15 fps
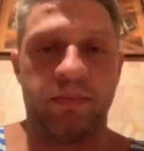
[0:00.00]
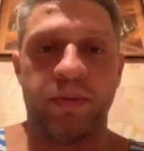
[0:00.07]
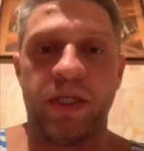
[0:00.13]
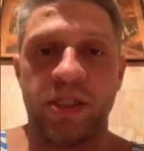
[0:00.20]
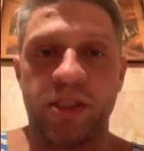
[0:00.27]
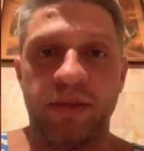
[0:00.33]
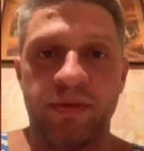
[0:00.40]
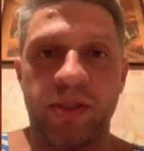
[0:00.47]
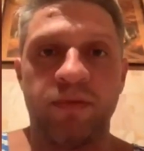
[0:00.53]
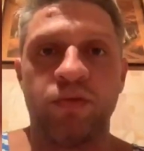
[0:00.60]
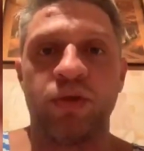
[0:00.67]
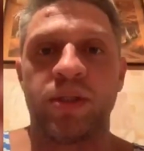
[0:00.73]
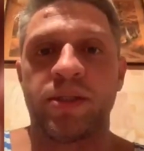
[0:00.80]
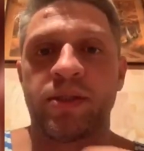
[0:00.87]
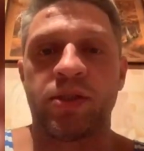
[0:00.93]
прежде всего,
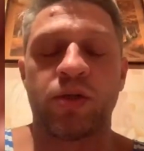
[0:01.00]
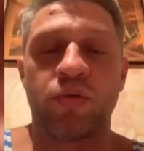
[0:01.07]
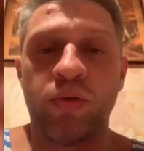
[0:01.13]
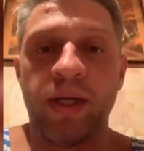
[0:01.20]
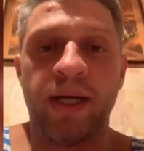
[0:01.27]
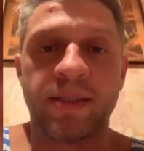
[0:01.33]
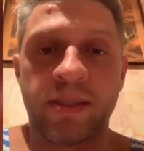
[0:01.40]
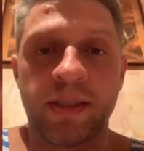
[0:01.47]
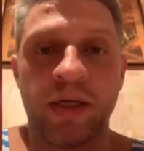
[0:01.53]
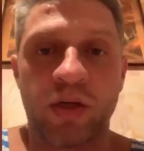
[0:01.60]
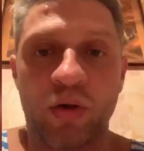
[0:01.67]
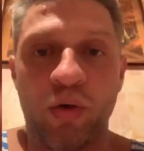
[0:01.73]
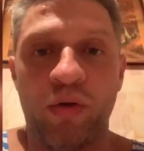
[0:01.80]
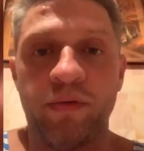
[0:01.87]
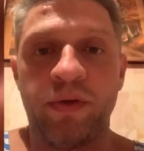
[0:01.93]
это циркуляция
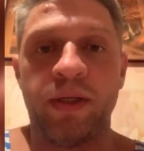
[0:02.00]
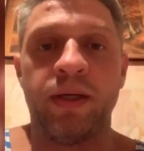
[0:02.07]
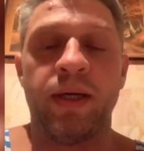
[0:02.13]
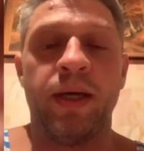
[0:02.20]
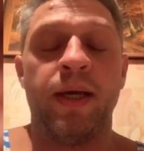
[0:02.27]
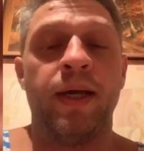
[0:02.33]
крови,